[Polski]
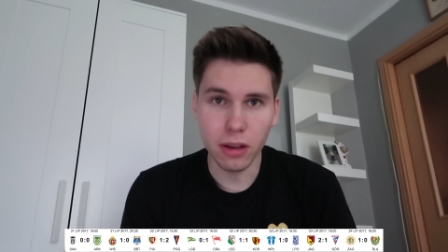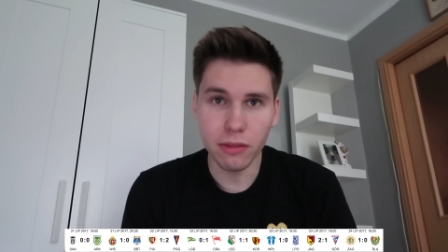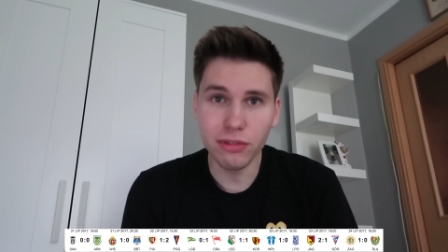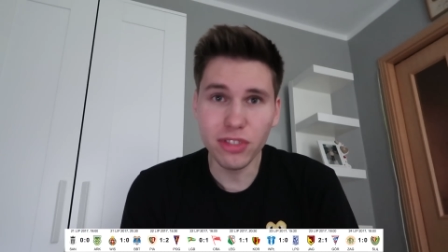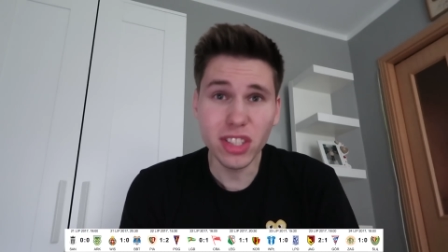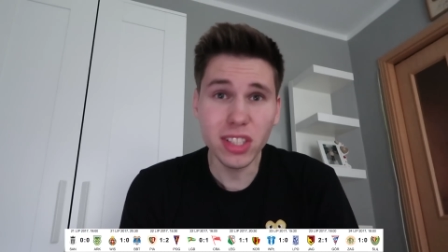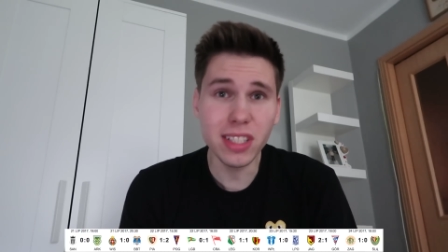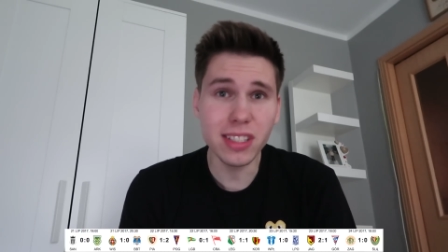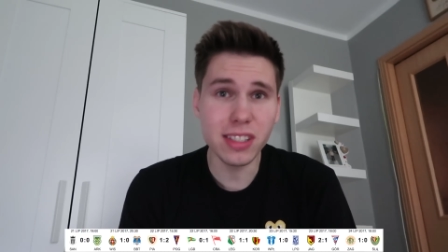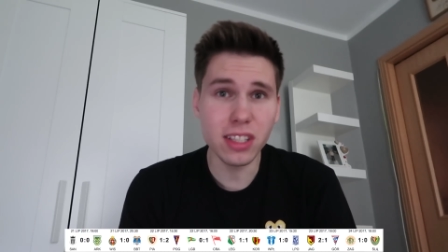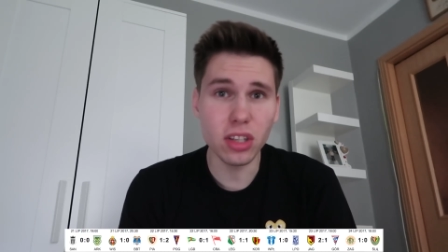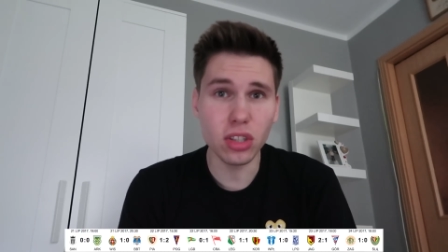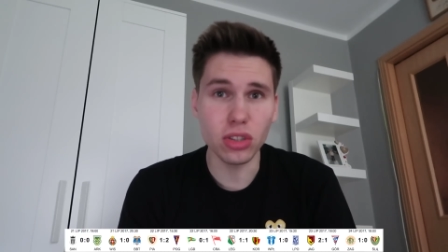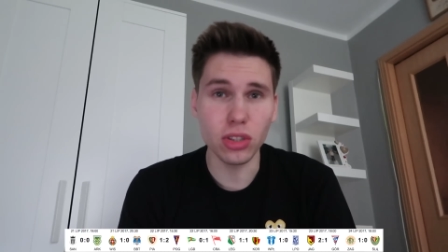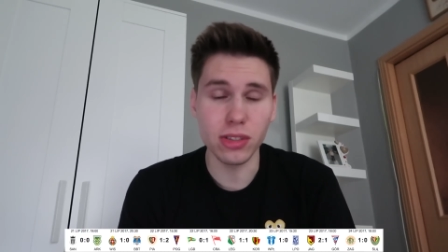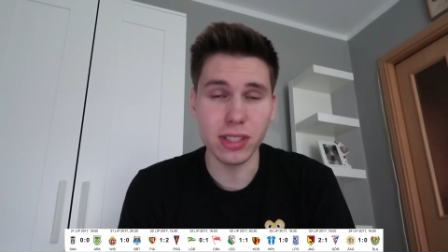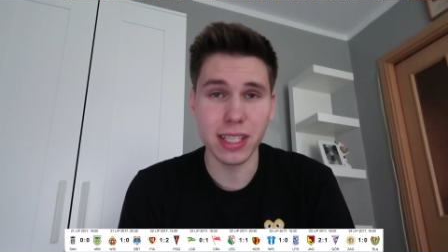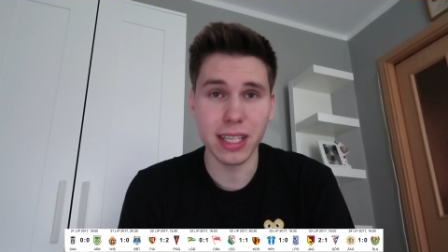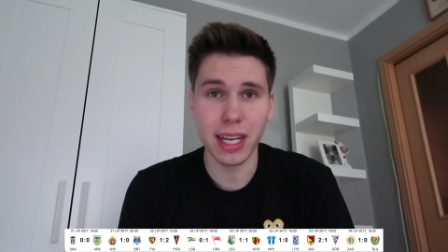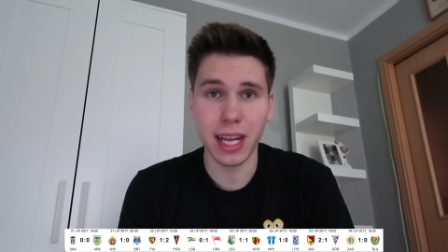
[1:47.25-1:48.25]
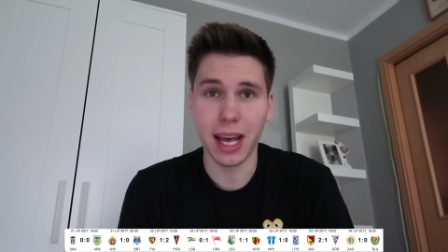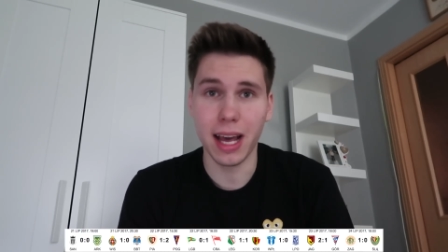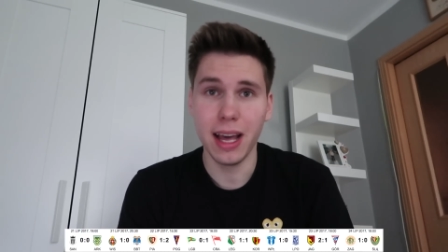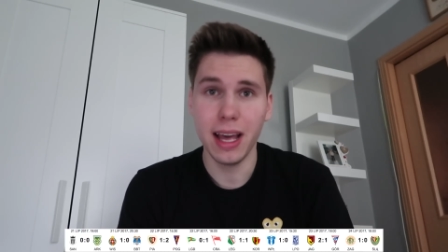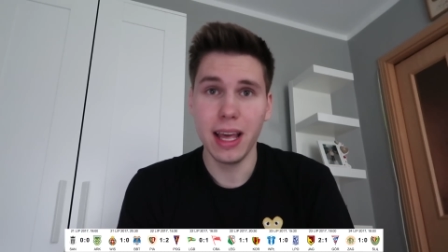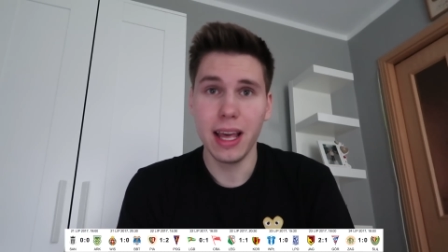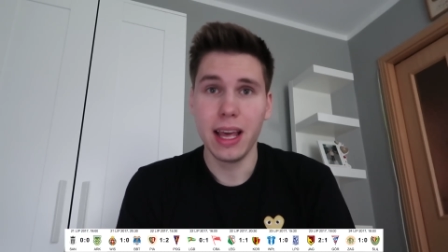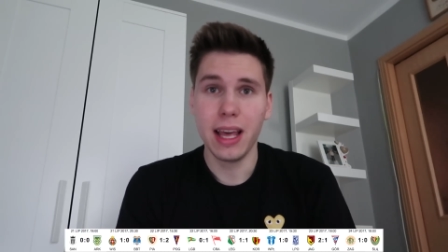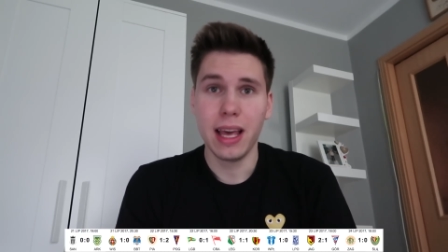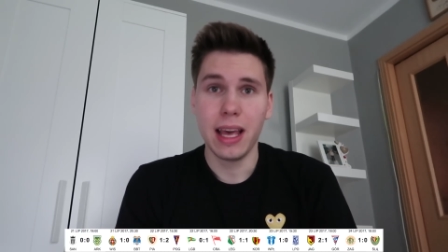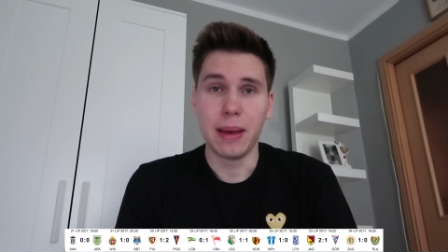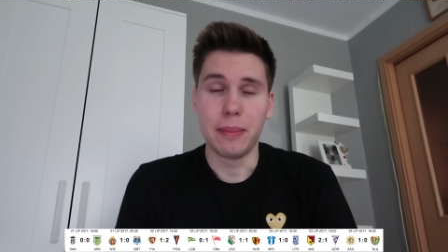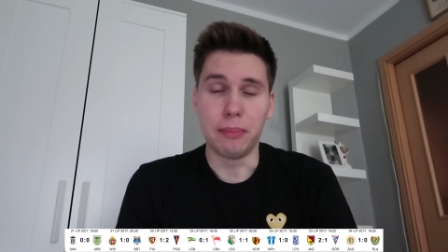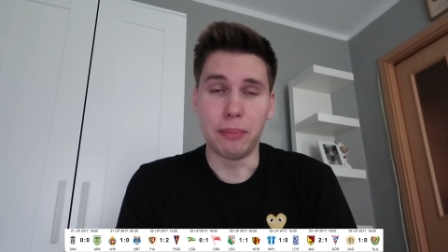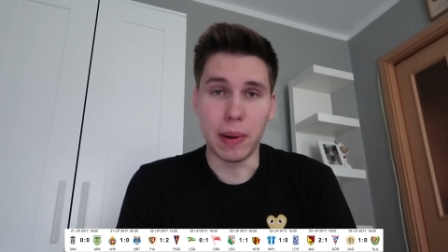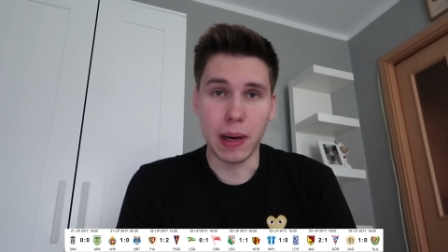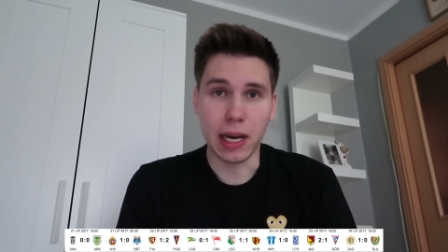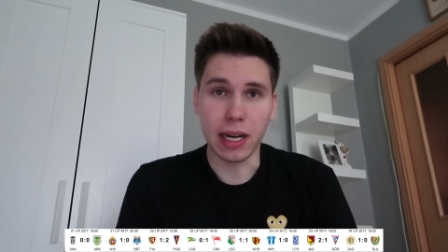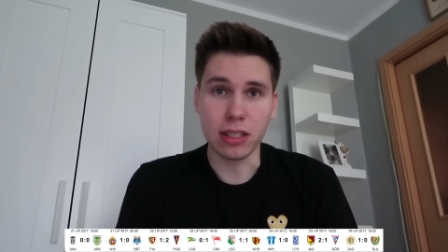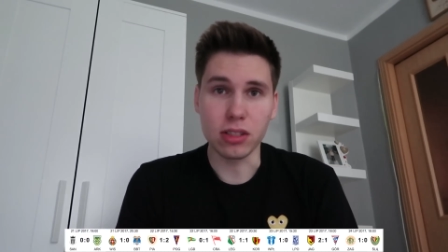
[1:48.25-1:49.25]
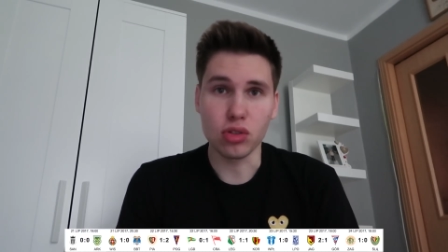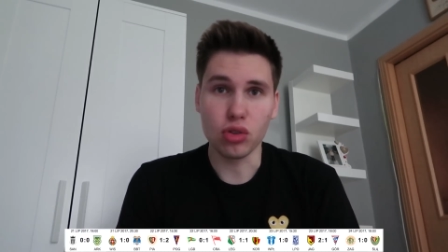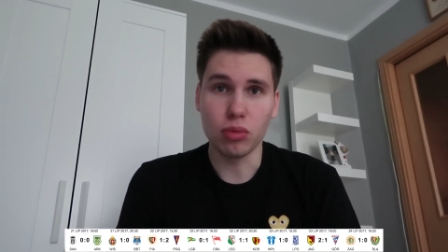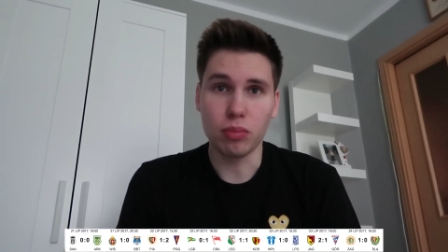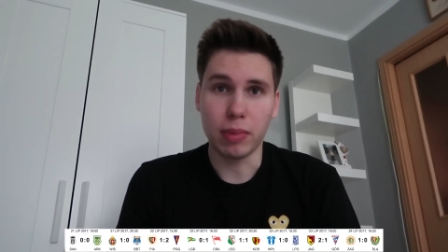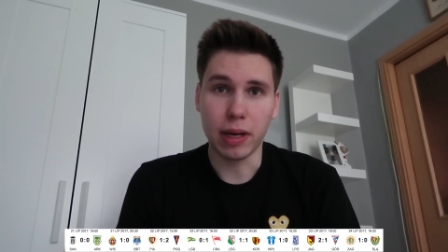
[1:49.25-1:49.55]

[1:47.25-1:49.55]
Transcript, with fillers: Wynik 0 do 0 bardzo,